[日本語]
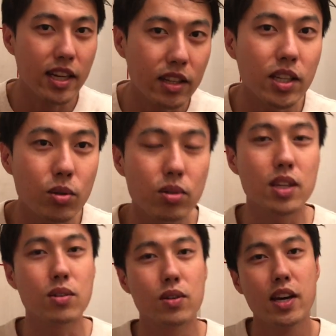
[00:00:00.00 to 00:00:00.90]
やっているって
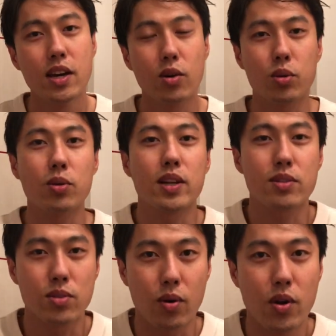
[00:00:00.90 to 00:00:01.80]
いうことなんで
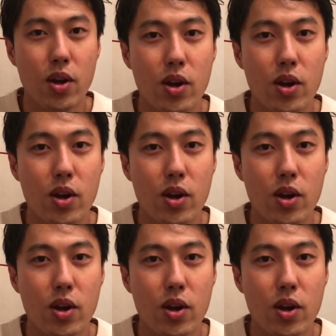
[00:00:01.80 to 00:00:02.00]
すよ。